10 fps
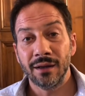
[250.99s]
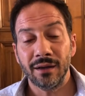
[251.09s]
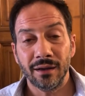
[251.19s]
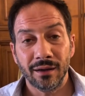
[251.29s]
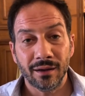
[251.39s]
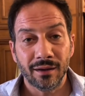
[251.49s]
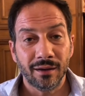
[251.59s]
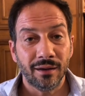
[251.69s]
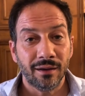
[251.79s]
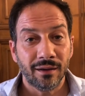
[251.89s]

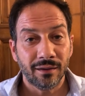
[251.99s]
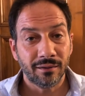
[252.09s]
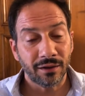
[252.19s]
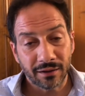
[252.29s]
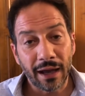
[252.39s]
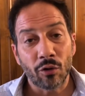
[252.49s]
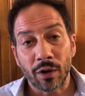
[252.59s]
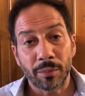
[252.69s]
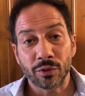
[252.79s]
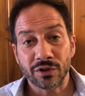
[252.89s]
Eh, ritengo
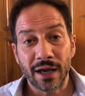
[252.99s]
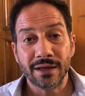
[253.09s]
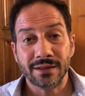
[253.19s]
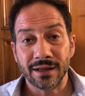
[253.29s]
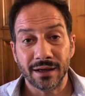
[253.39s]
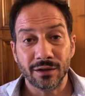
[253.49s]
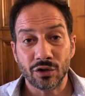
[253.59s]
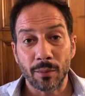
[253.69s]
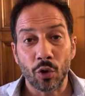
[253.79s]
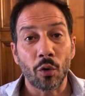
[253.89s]
che possa essere diciamo,